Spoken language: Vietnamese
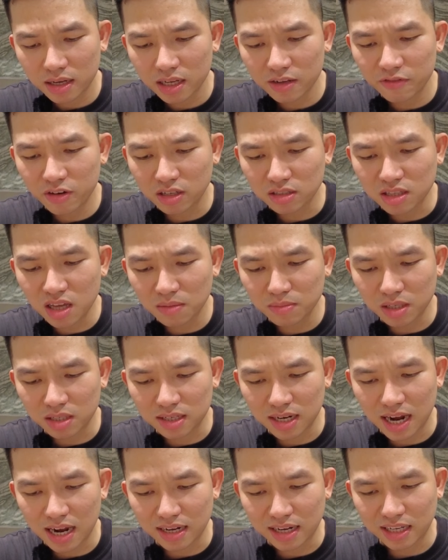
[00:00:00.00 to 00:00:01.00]
Cái phần tôm thịt
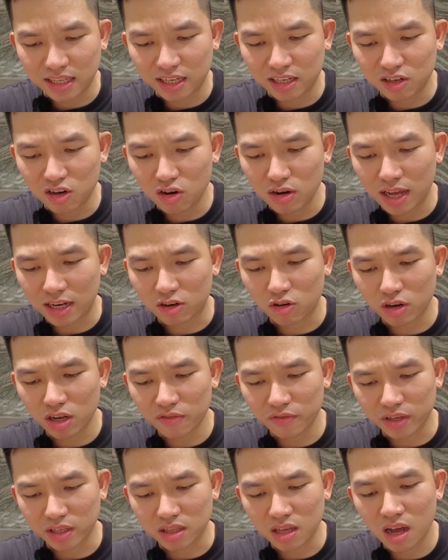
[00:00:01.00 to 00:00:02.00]
gà này thì nó lại có cái
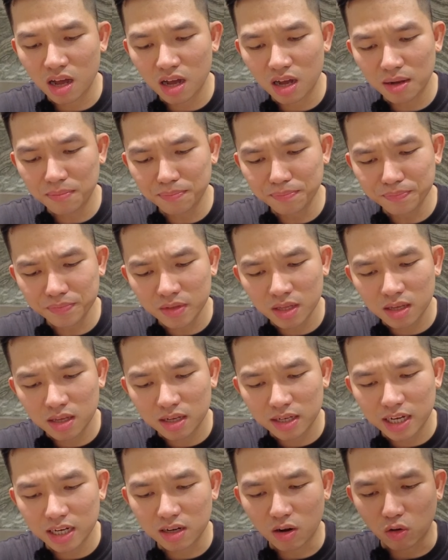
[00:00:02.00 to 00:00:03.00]
vị thơm,
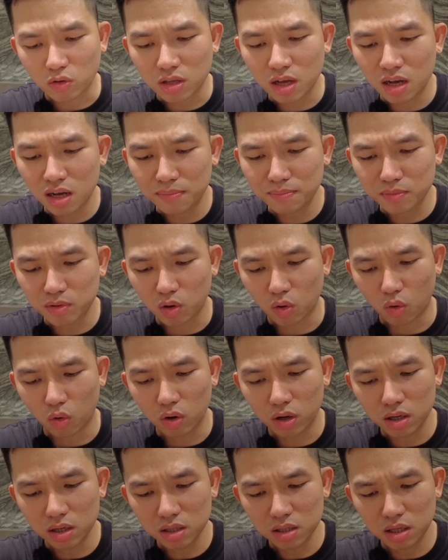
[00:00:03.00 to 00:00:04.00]
cái độ thơm
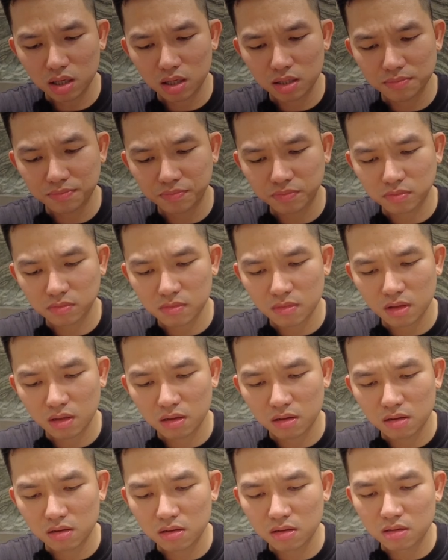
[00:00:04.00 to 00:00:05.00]
của
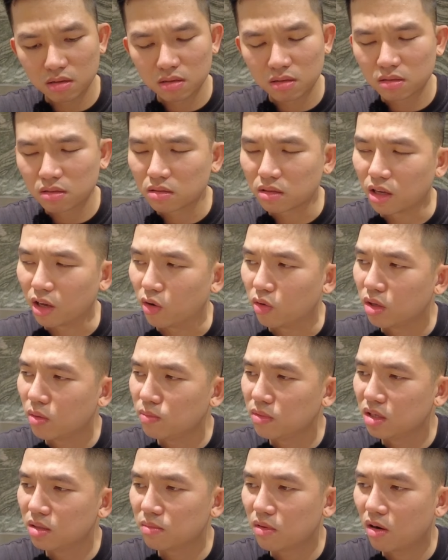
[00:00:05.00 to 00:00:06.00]
kiểu
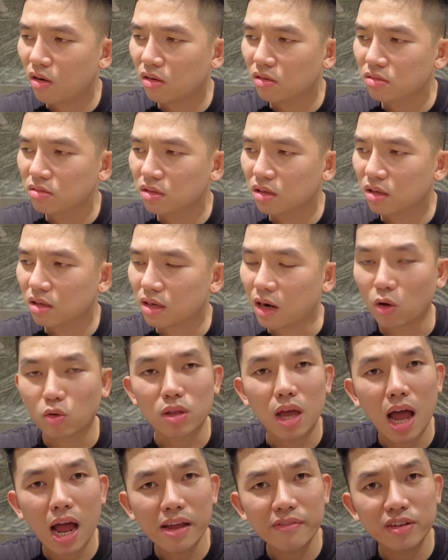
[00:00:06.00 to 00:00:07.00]
giống như món lẩu
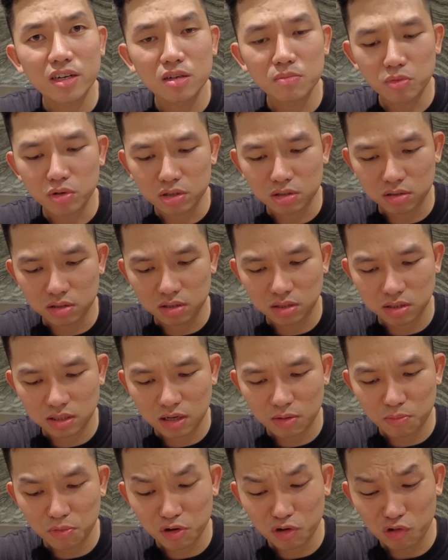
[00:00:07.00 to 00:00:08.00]
Thái vậy đó mọi người.
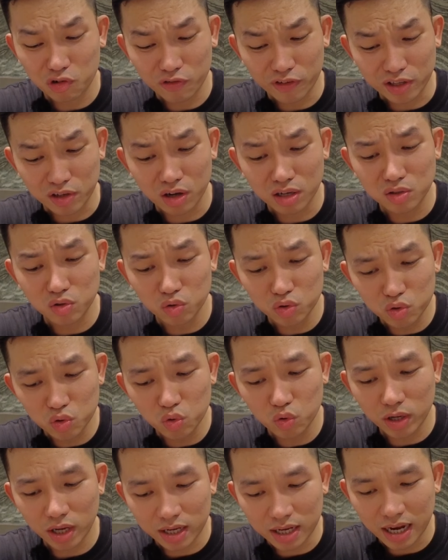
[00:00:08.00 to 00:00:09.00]
Xong nó có vị hơi chua chua
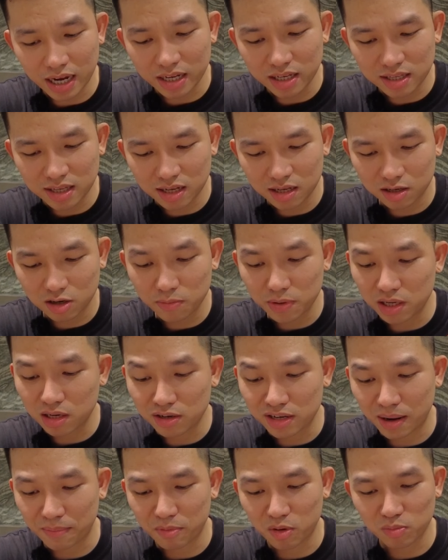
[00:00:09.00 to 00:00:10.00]
cay nha, có bị
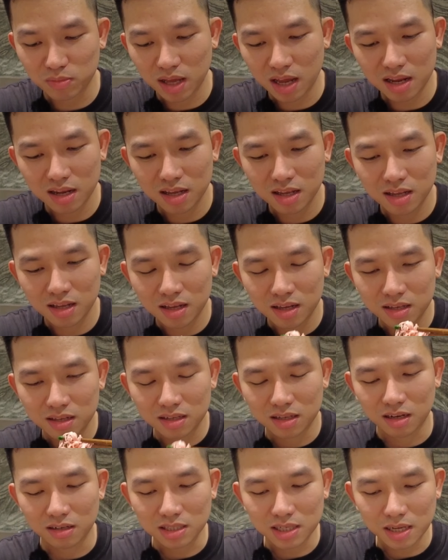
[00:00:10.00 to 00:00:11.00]
nhầm không ta? Thử